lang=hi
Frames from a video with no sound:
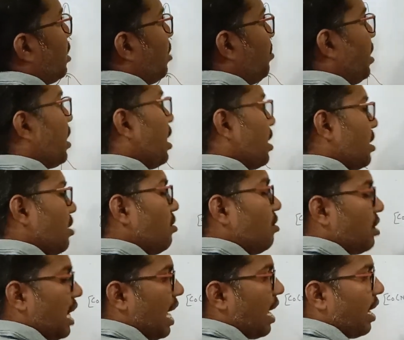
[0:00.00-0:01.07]
तब ये रिएक्शन
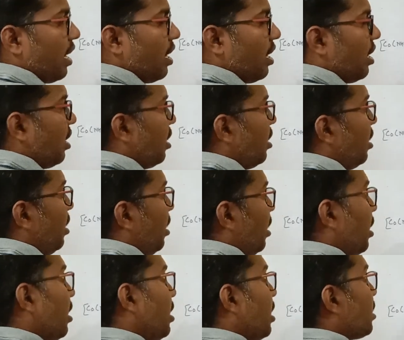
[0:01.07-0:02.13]
होता है
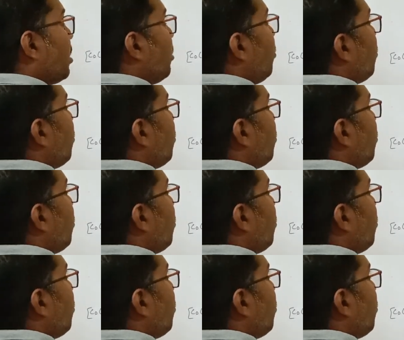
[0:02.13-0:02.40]
रिएक्शन